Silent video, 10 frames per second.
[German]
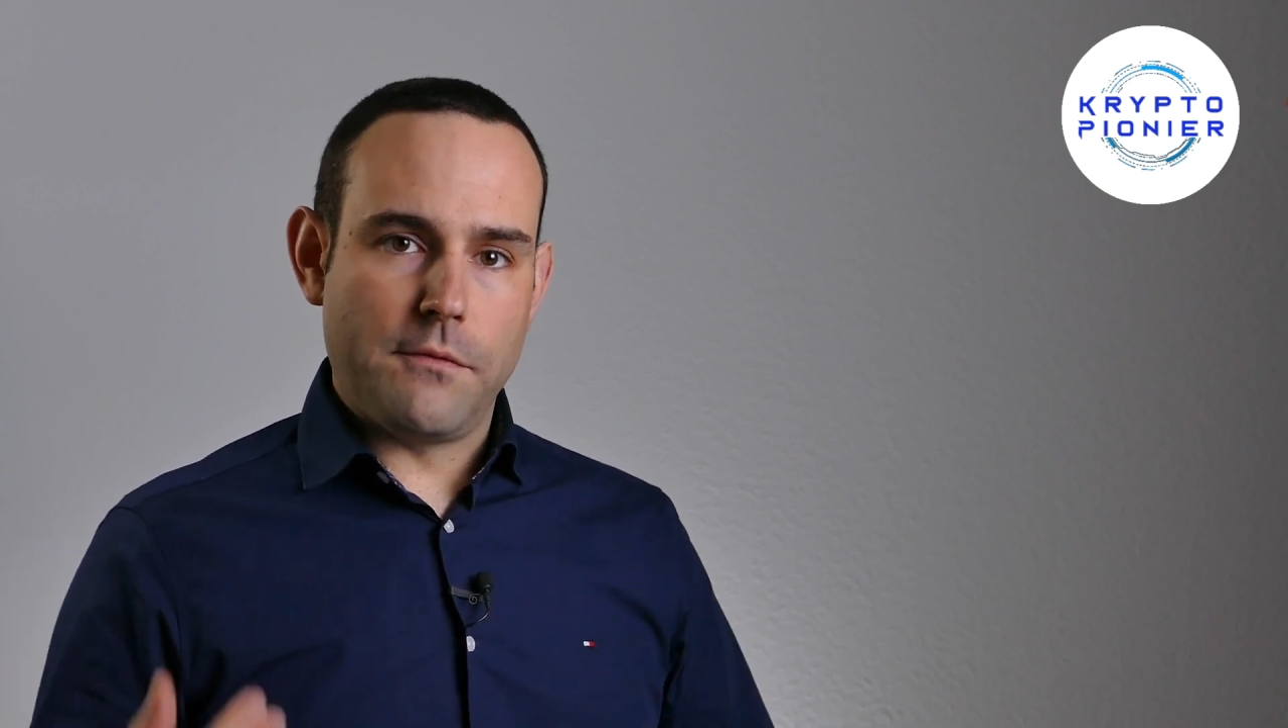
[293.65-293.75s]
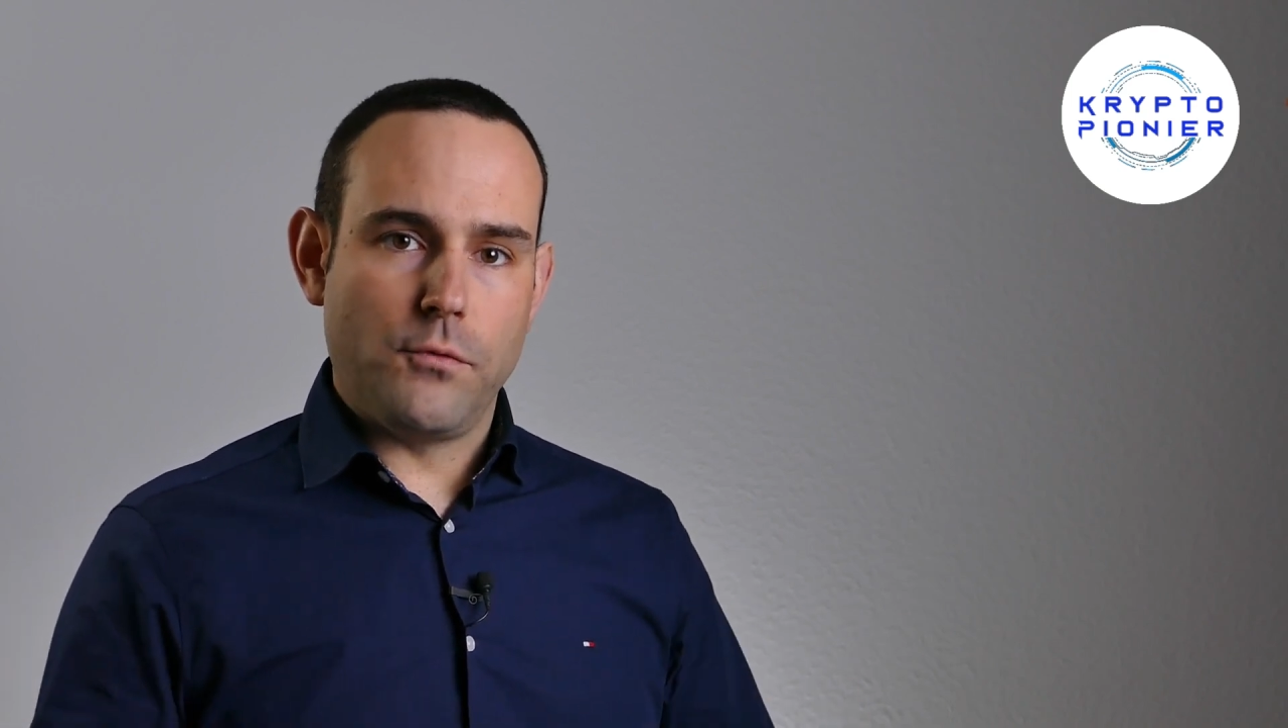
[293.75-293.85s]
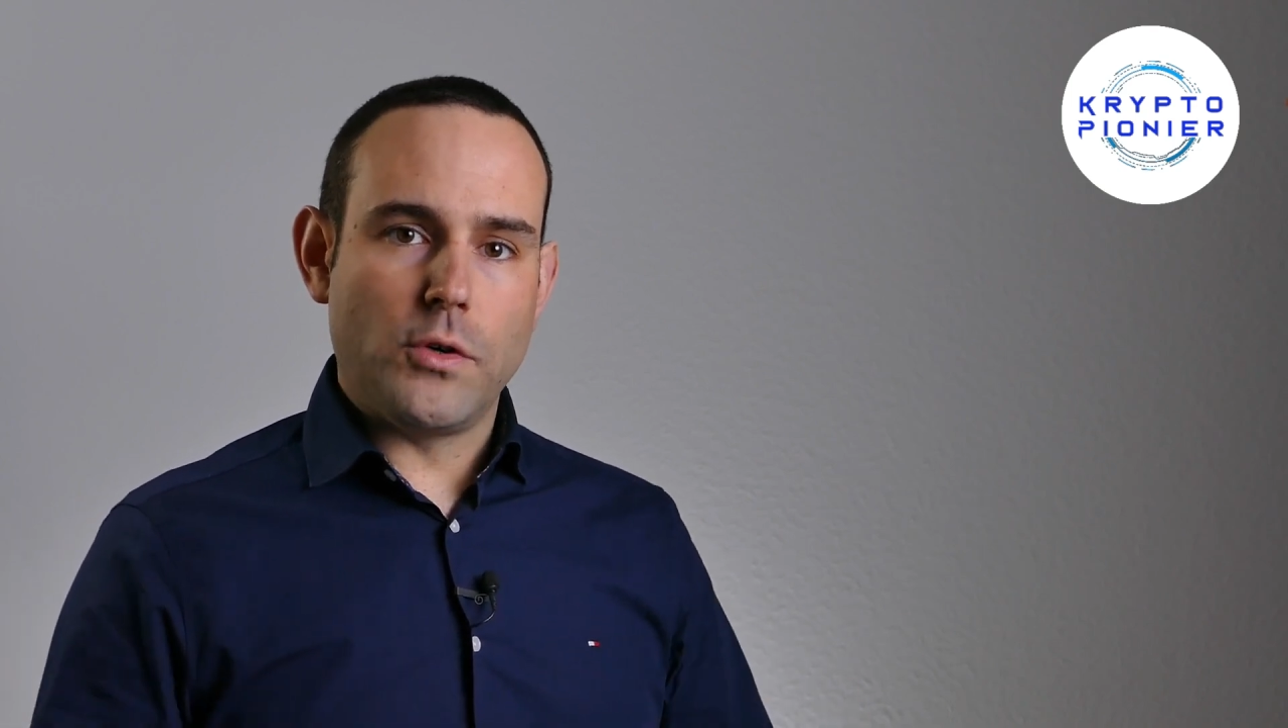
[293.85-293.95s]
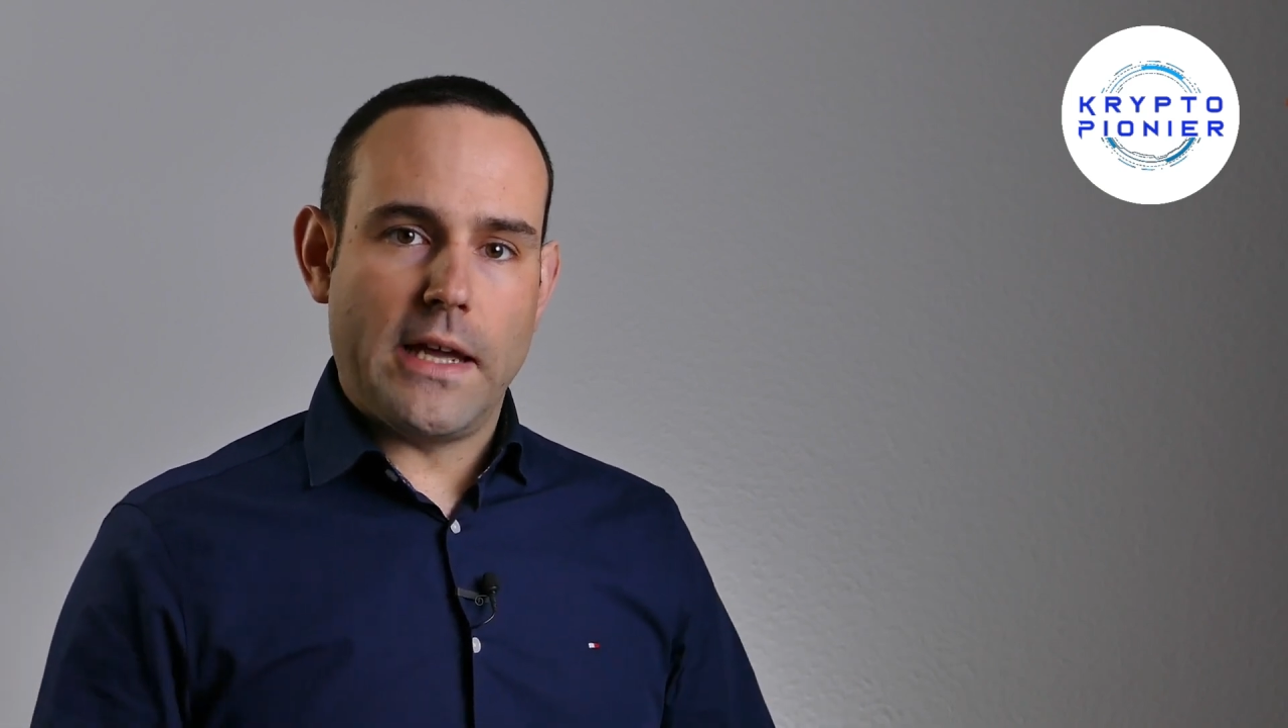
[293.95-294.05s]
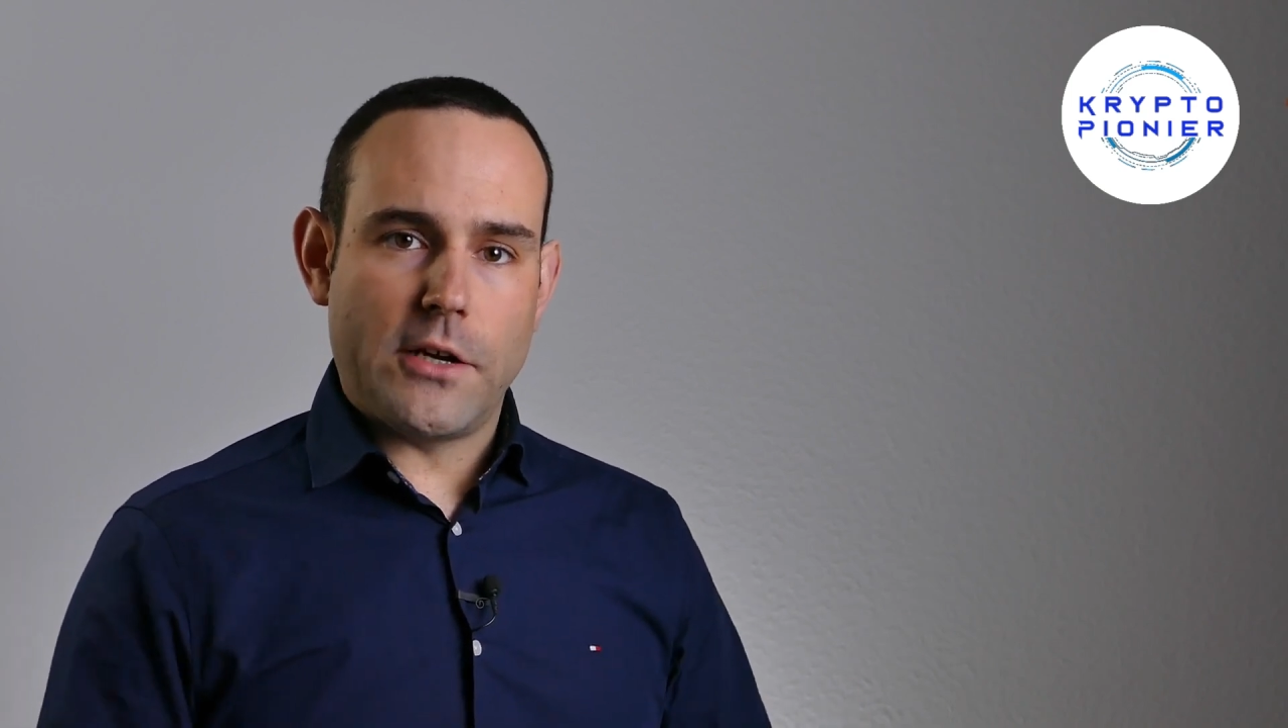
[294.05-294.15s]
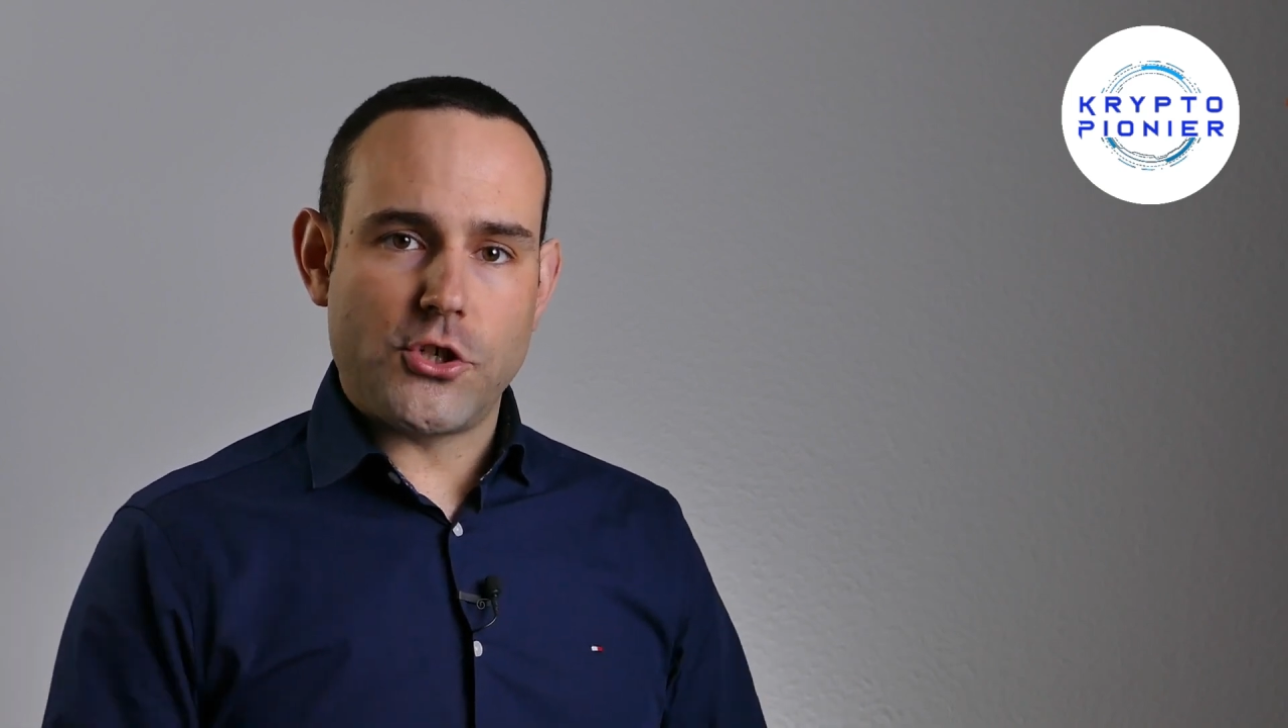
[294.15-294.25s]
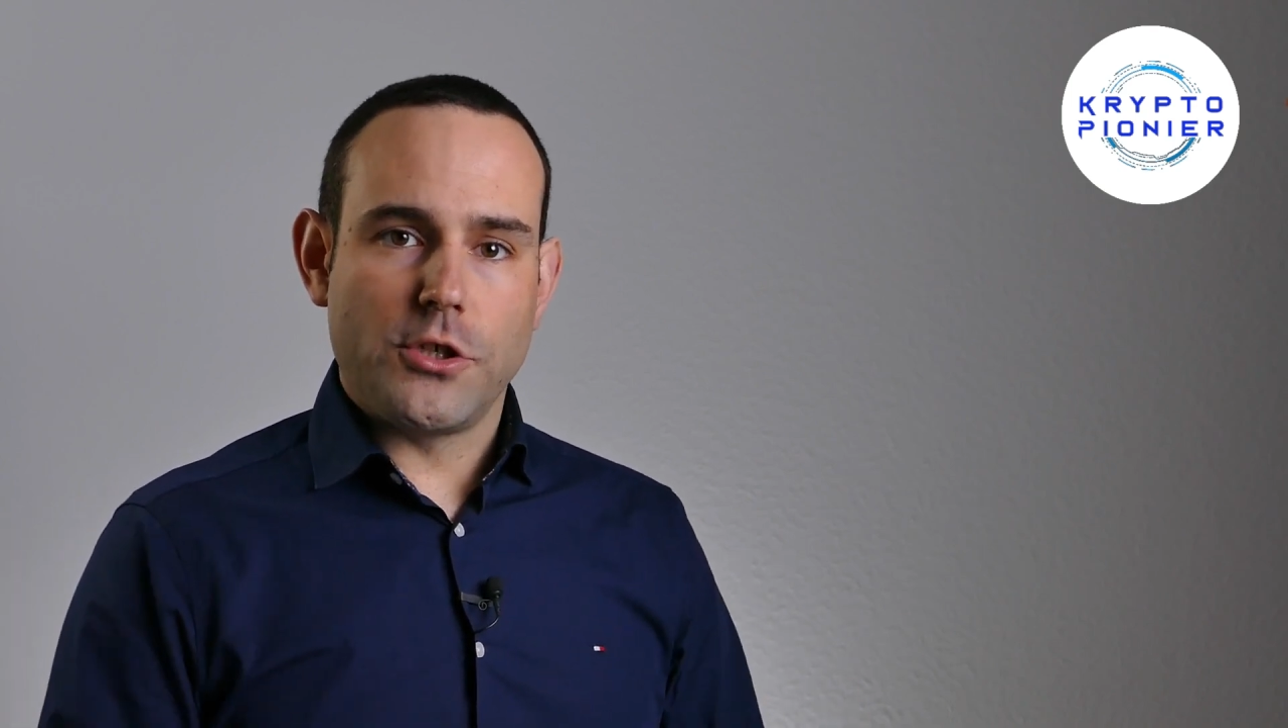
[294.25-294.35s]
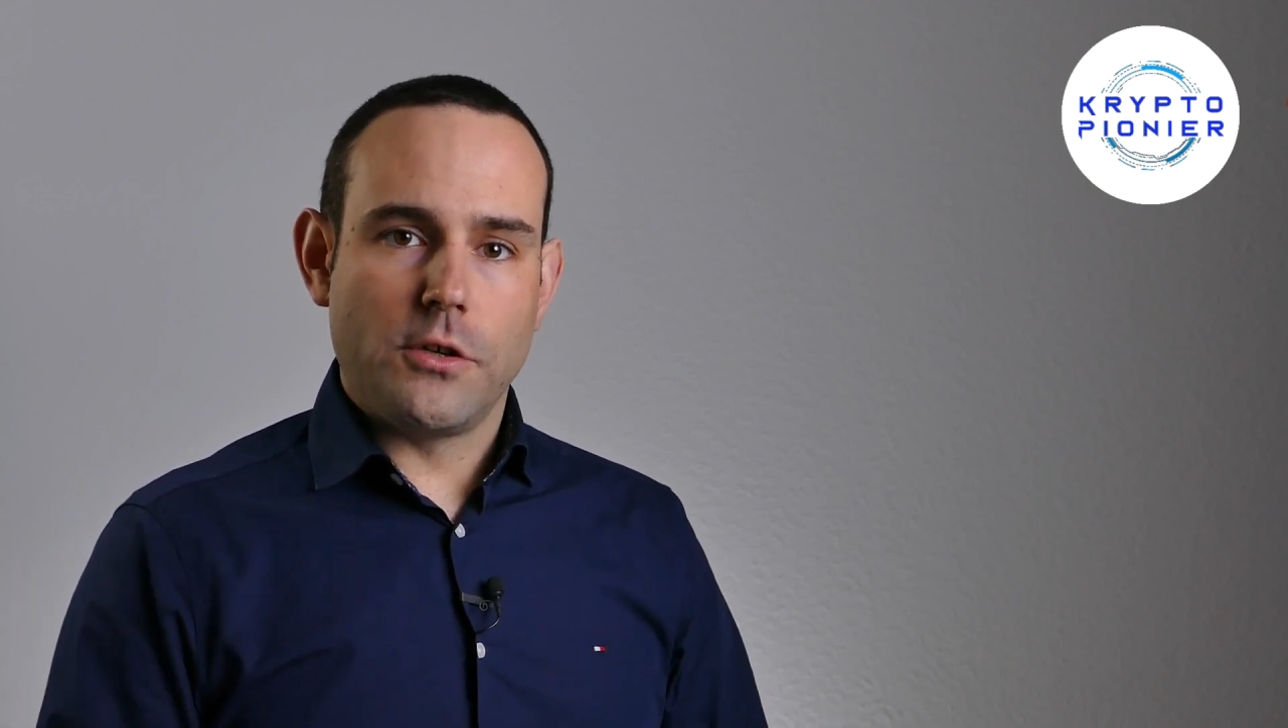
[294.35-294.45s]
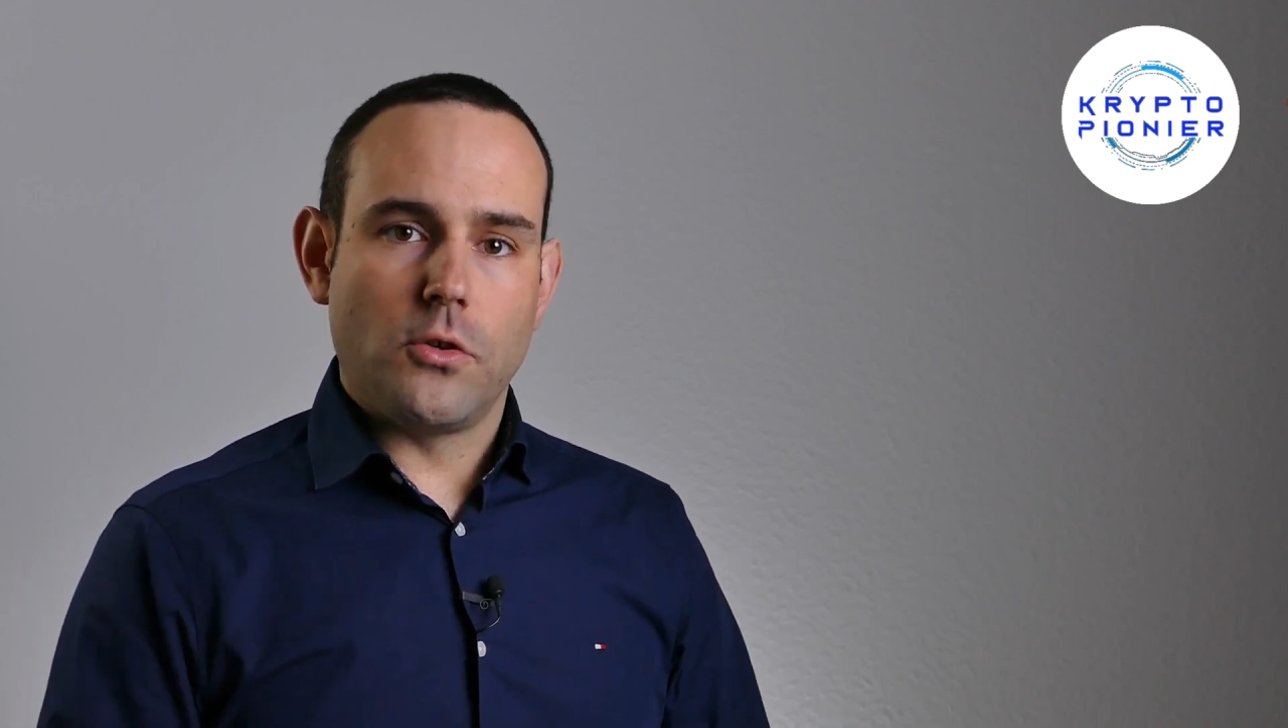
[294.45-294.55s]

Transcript: vorherrschenden